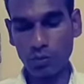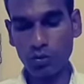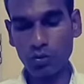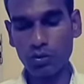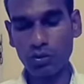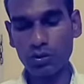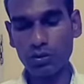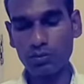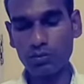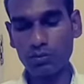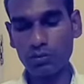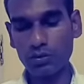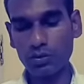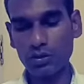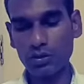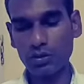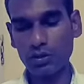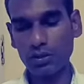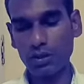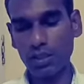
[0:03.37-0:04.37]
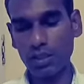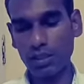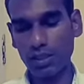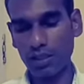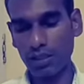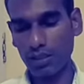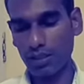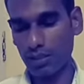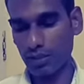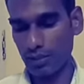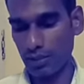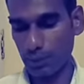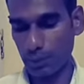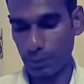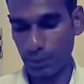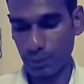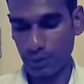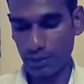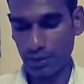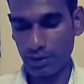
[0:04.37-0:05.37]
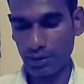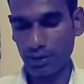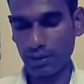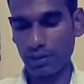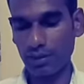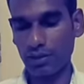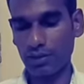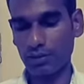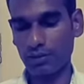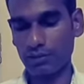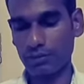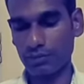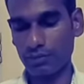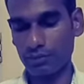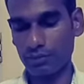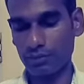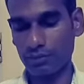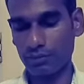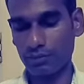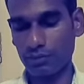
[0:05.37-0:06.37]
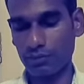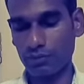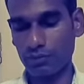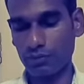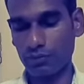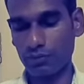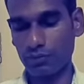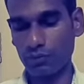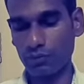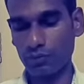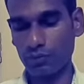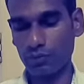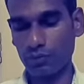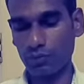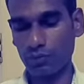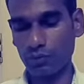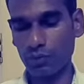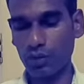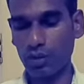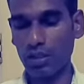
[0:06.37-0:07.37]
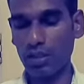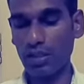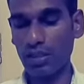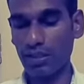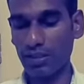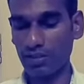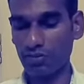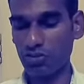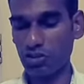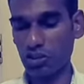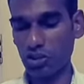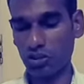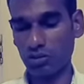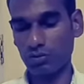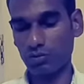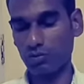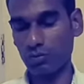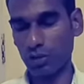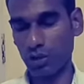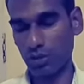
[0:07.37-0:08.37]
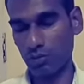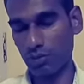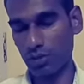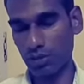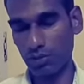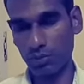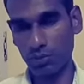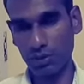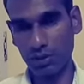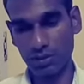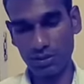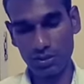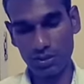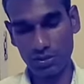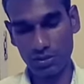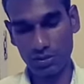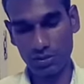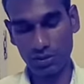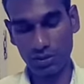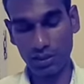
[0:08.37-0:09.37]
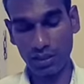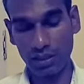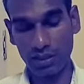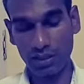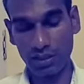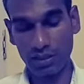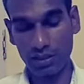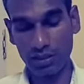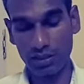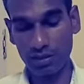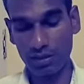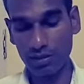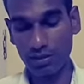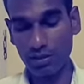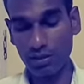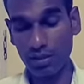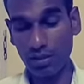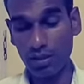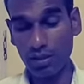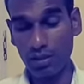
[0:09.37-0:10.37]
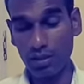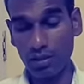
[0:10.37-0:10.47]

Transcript: மூன்று மூன்று ரெண்டாயிரத்தி பதினேழு முரளி ரிவிஷன் முக்கியமான பாயிண்ட்ஸ் ஞான கடைதல்